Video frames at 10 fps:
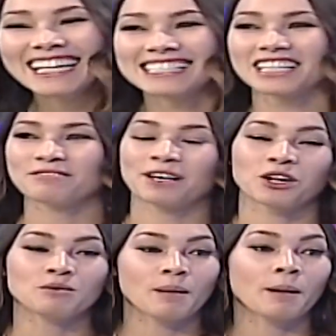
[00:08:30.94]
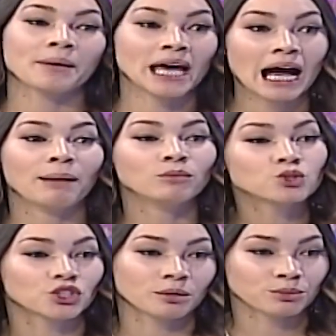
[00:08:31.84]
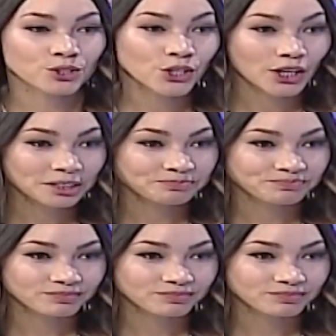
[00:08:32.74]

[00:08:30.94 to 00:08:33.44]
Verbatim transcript: Sin embargo, mi mamá me dejaba mucho tiempo sola,